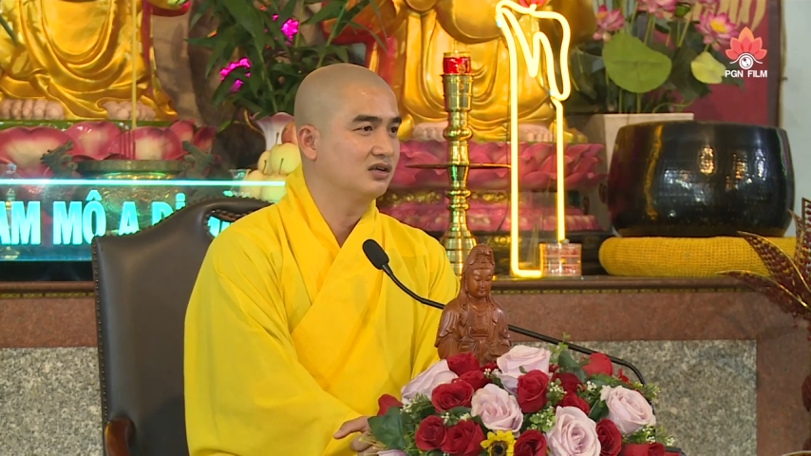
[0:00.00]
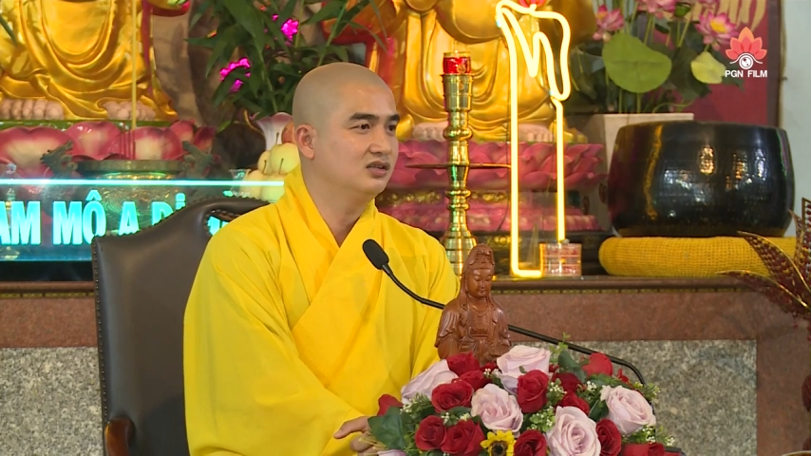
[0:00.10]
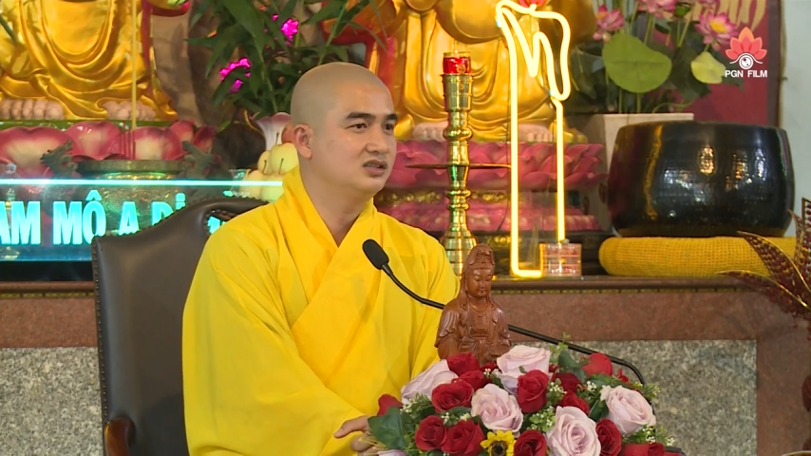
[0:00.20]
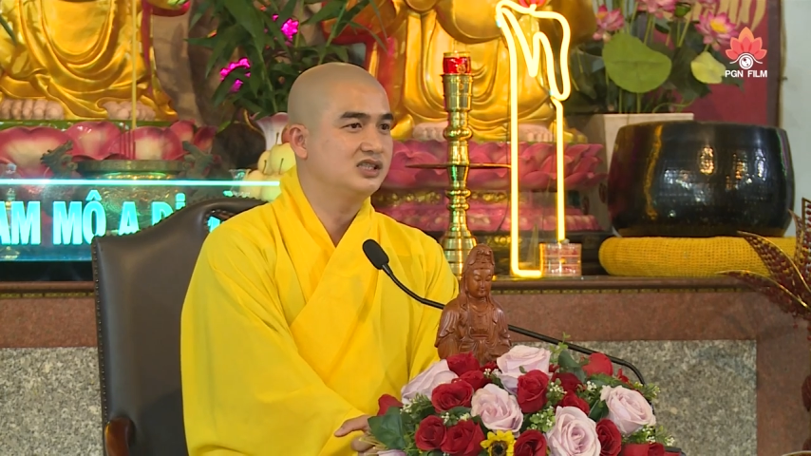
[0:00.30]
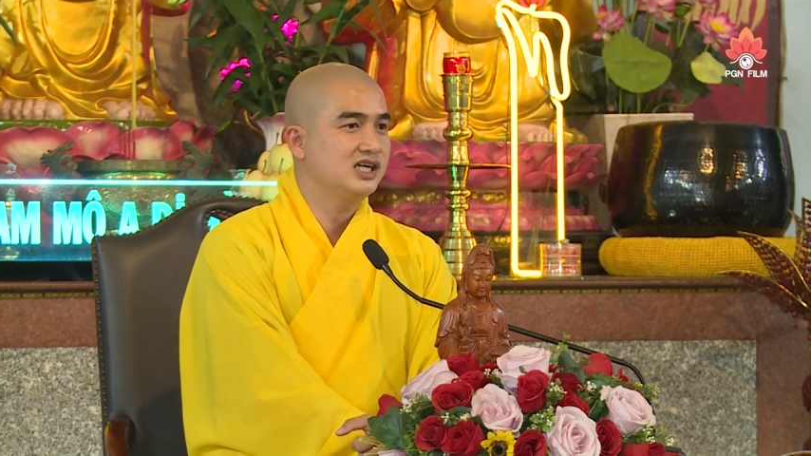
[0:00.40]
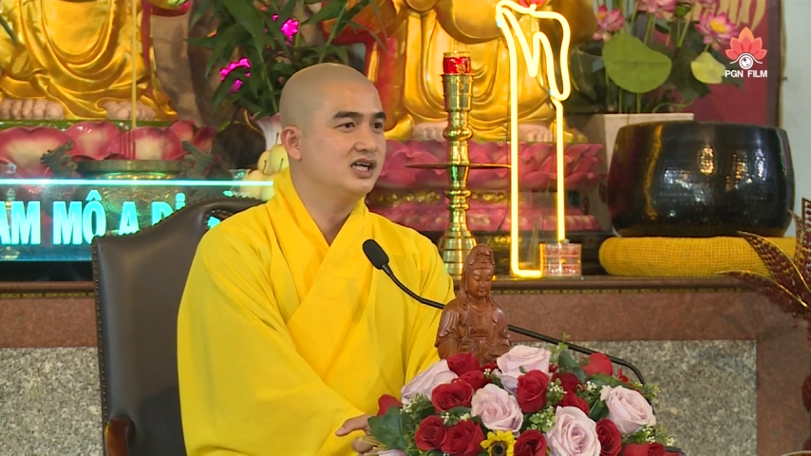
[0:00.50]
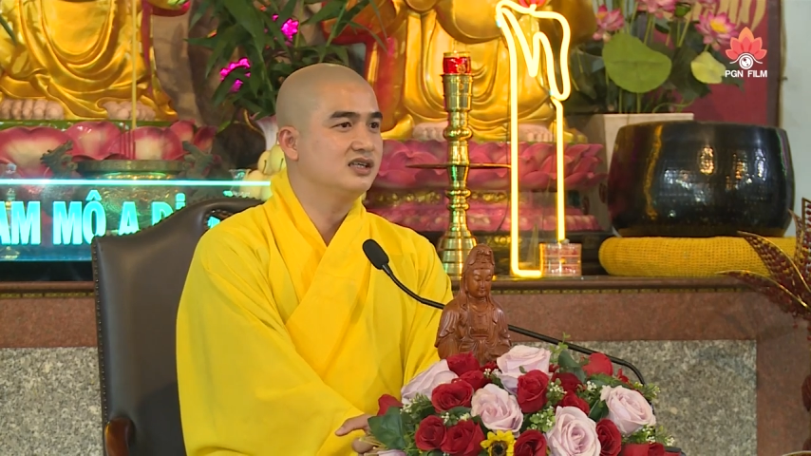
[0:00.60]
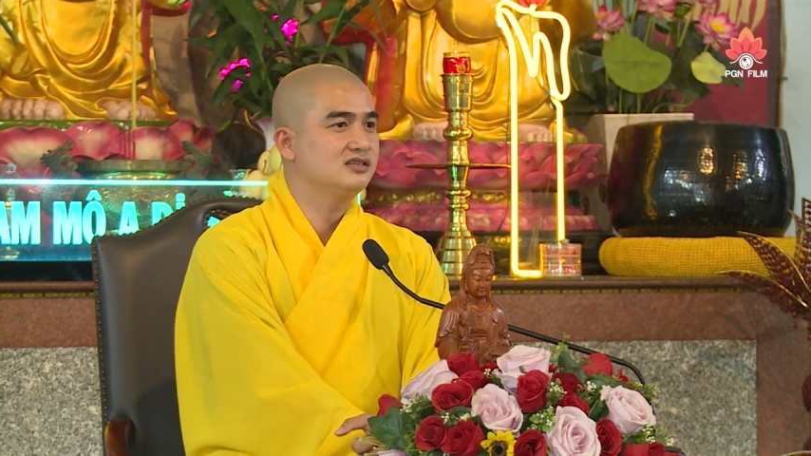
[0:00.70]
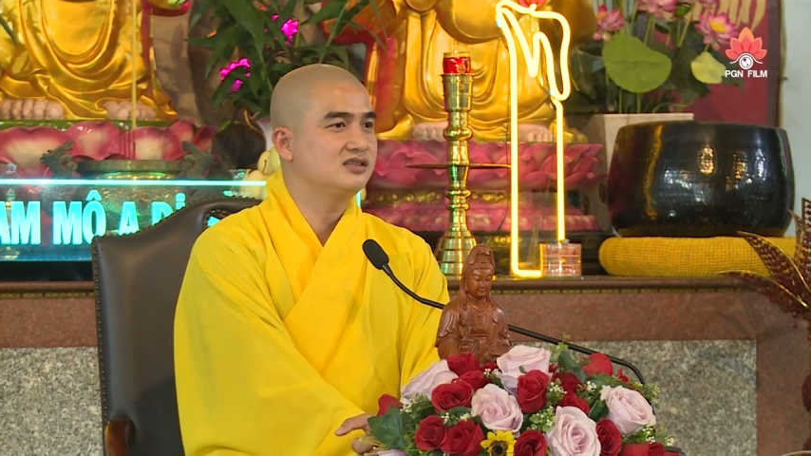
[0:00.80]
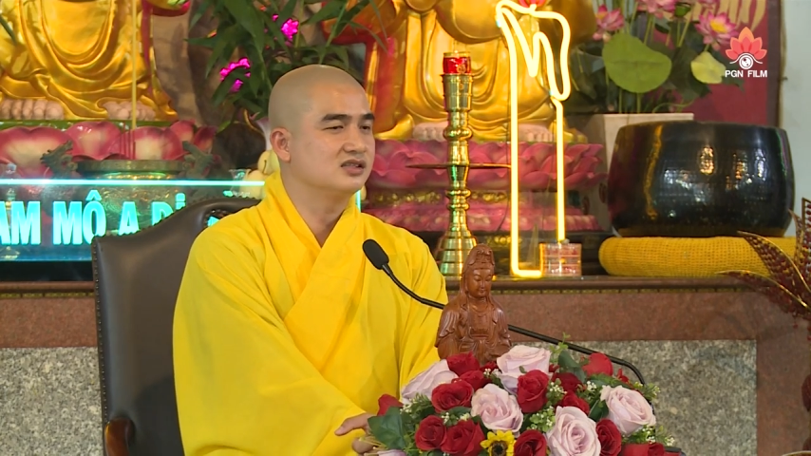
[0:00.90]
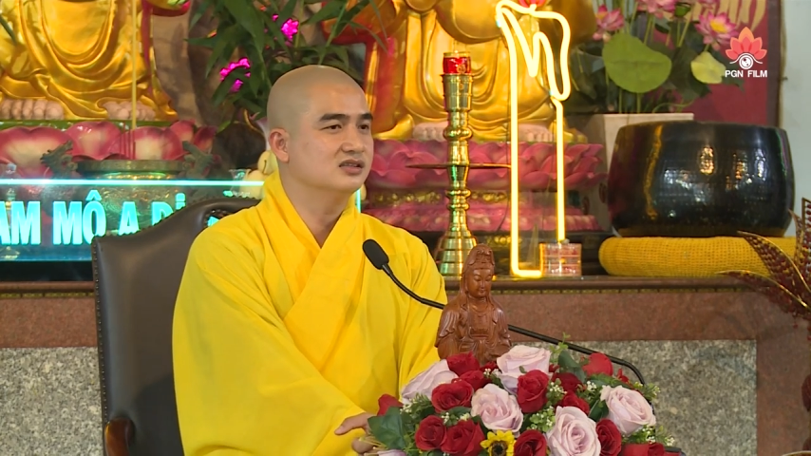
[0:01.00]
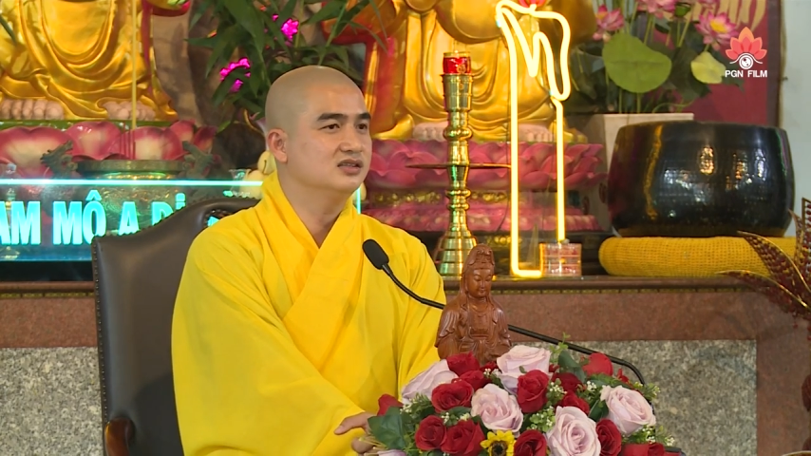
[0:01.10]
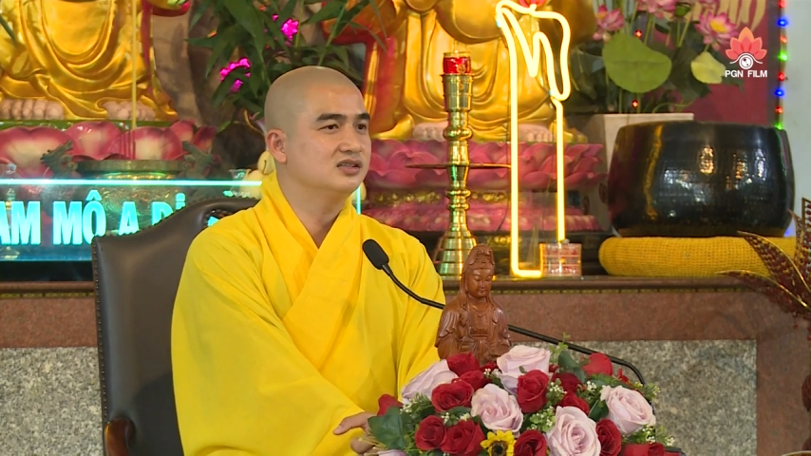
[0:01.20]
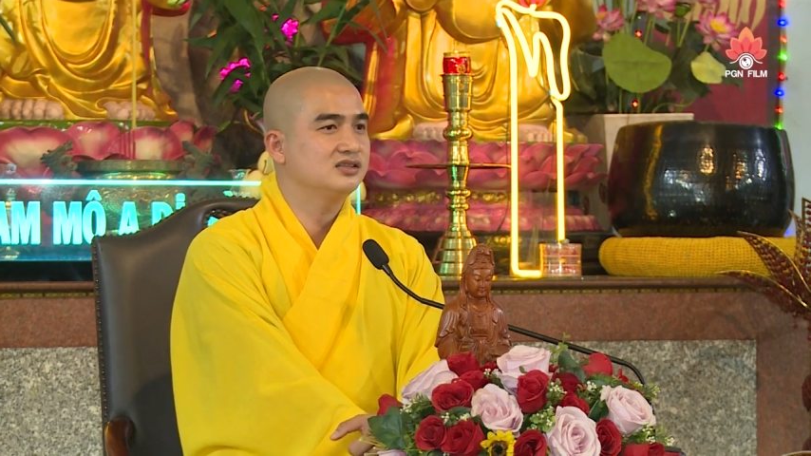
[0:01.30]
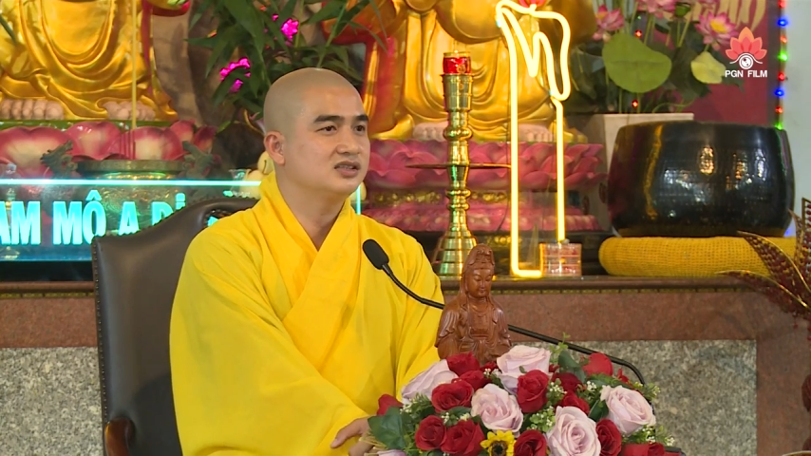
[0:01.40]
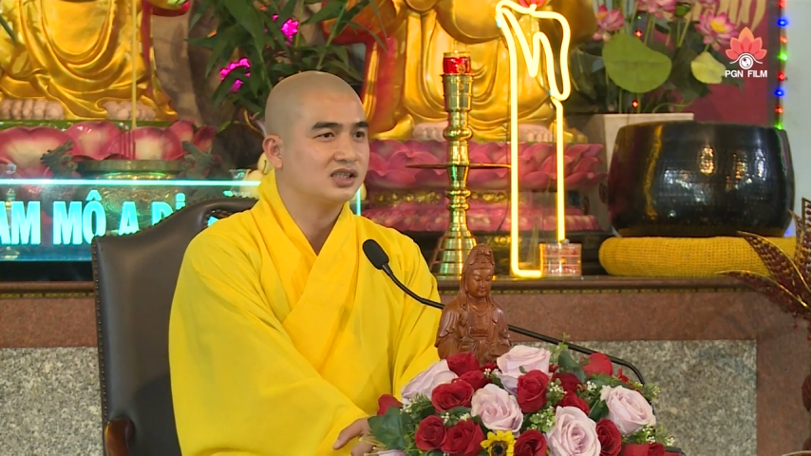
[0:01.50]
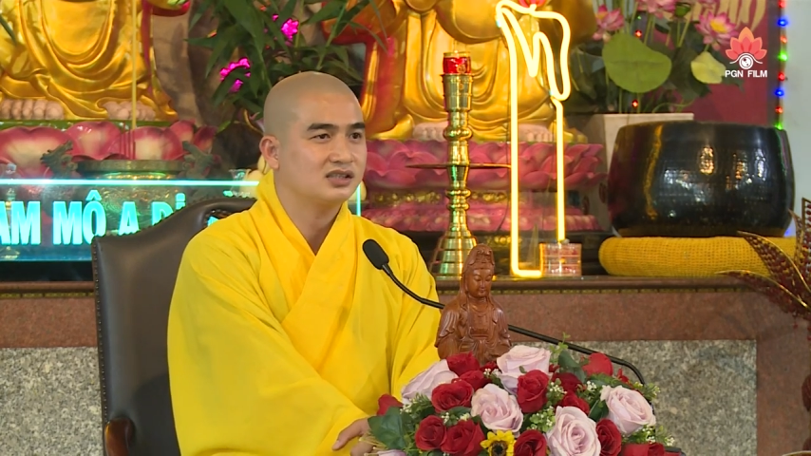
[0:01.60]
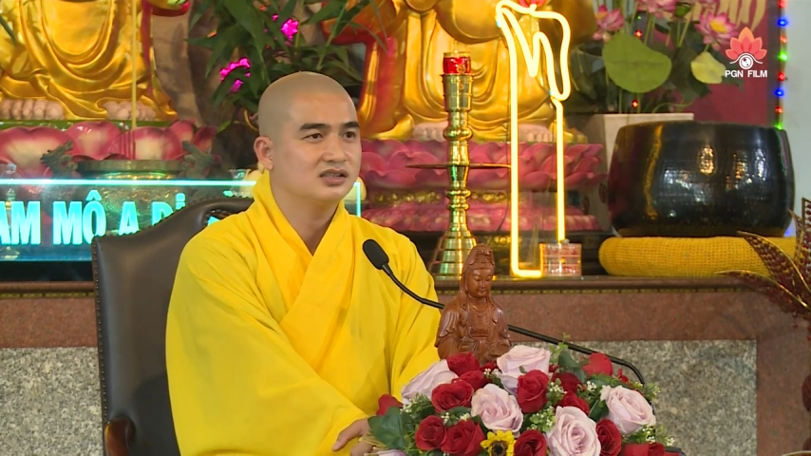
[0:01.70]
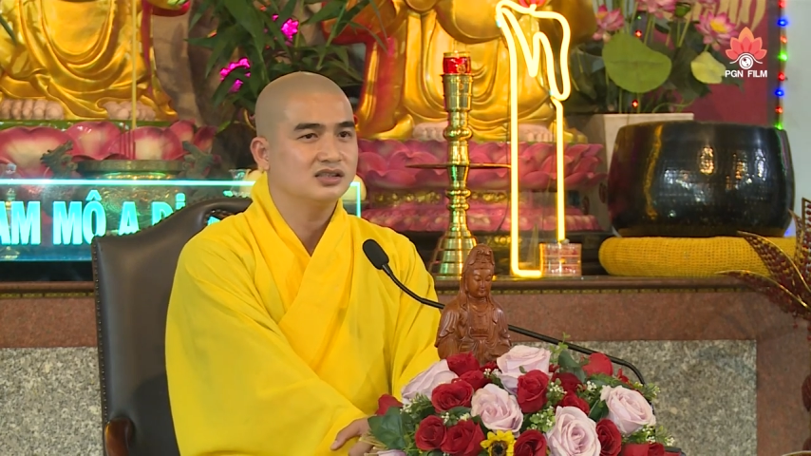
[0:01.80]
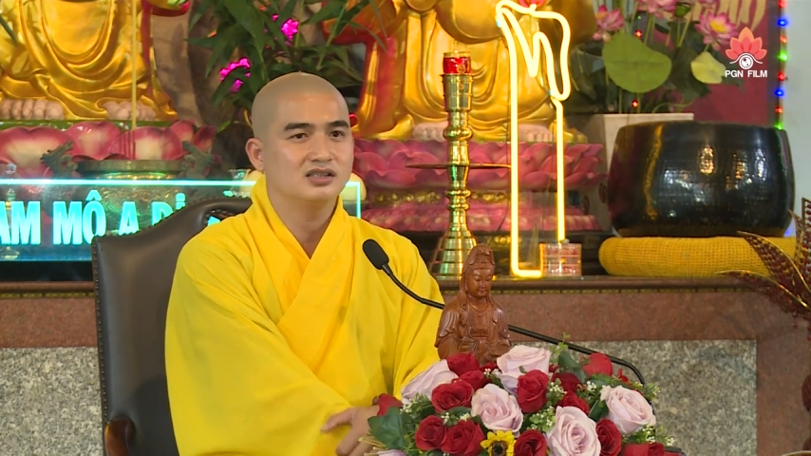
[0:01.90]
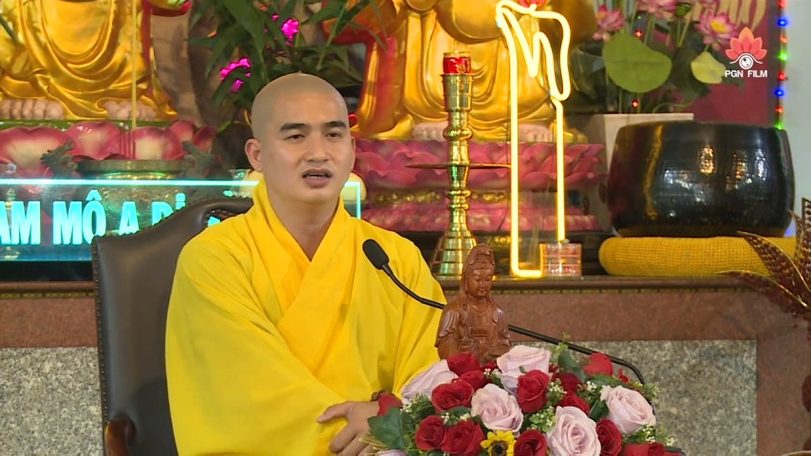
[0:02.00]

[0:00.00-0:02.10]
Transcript: cứ chê cứ chửi cứ trách cứ